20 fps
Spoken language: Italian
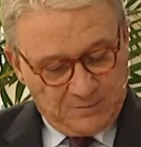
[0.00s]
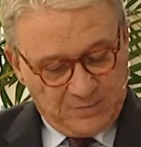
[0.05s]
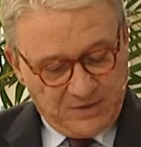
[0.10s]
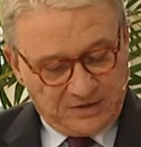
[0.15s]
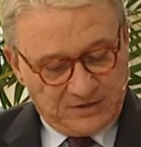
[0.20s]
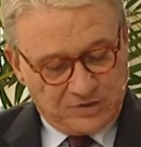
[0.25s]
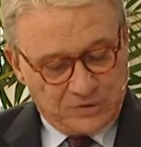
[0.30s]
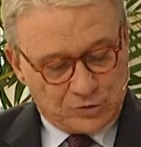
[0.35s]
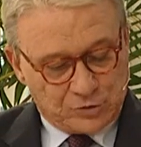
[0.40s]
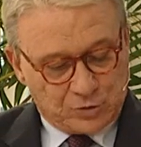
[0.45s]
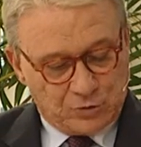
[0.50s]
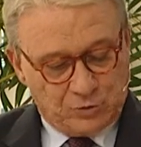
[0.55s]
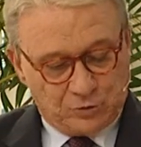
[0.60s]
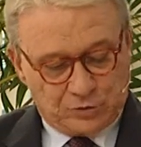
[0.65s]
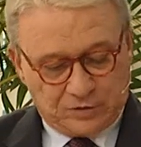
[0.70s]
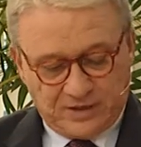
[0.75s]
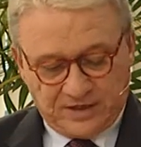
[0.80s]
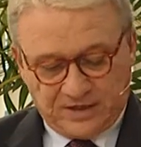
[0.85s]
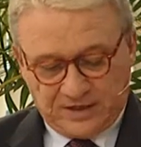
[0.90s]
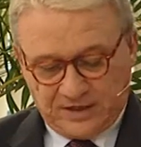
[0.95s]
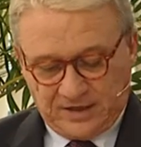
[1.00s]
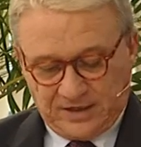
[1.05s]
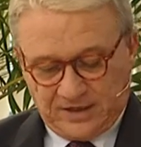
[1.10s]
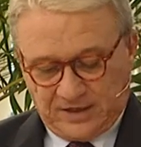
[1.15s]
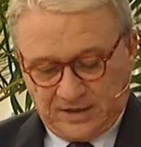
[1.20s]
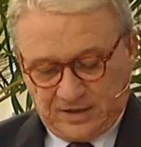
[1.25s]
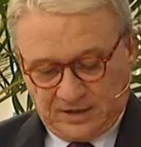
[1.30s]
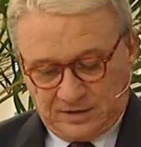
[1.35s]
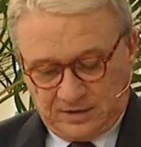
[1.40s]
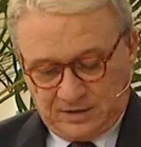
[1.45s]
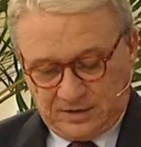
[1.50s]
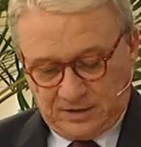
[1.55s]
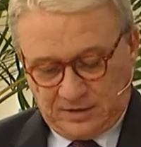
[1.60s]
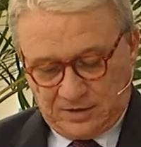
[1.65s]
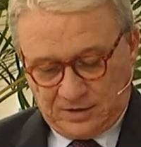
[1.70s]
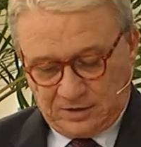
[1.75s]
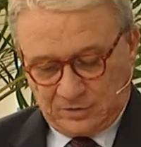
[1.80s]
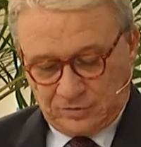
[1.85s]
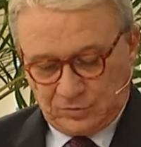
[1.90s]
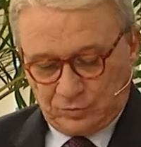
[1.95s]
Per discuterne
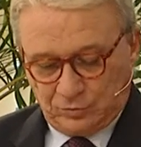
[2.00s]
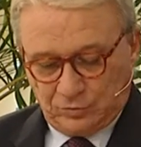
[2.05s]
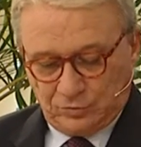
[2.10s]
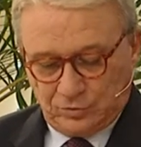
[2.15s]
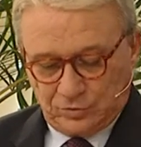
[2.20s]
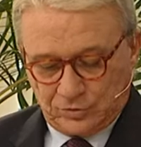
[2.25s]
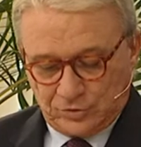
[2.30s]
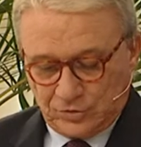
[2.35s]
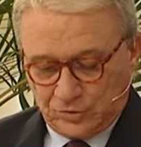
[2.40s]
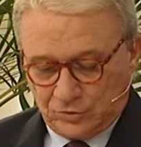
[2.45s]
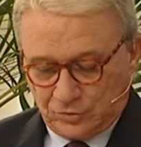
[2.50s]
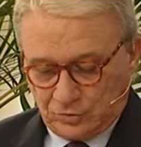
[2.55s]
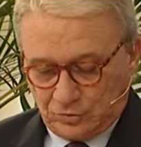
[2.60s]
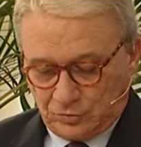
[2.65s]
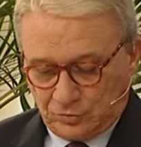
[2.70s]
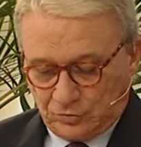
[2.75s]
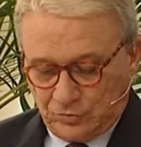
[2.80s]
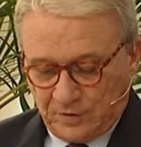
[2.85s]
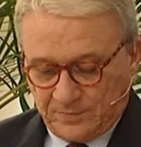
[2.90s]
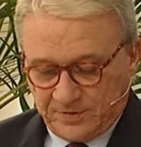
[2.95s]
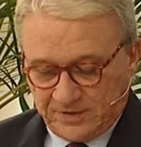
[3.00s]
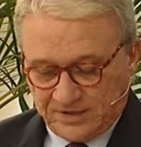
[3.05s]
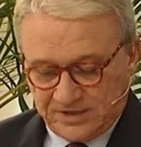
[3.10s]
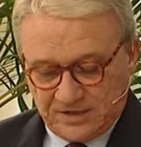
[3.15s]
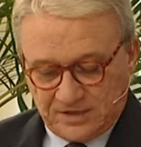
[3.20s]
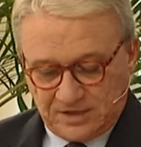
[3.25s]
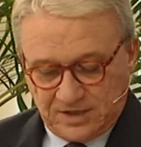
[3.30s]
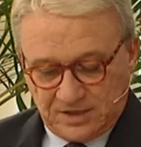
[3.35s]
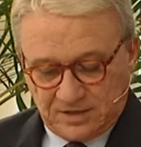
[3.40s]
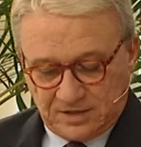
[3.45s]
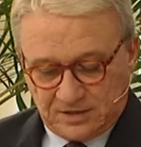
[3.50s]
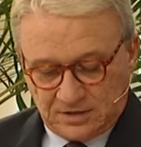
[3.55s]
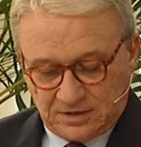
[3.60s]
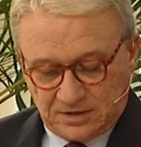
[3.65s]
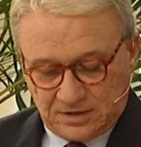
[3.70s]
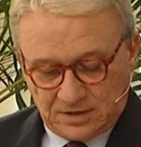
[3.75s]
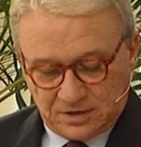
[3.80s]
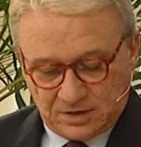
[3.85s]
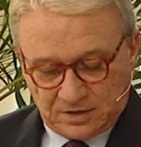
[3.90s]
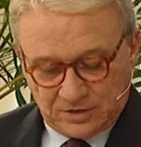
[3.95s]
in studio ci sono due presidenti
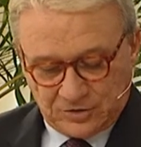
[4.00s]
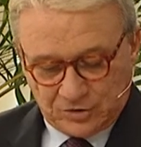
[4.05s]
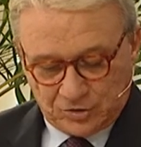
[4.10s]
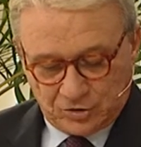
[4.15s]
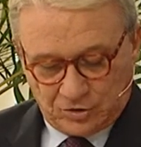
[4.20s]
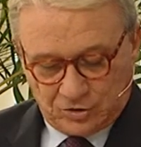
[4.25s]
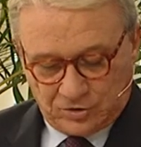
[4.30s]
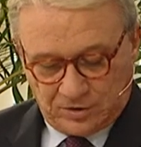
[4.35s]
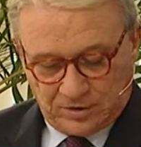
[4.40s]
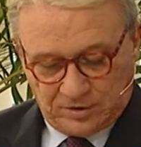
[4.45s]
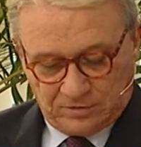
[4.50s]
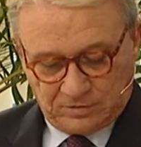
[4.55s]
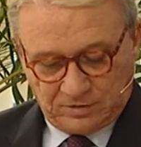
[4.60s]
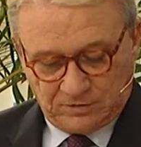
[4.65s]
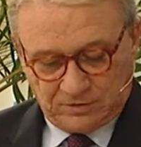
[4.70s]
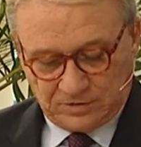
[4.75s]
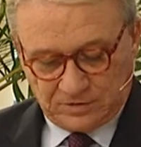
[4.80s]
di regione, una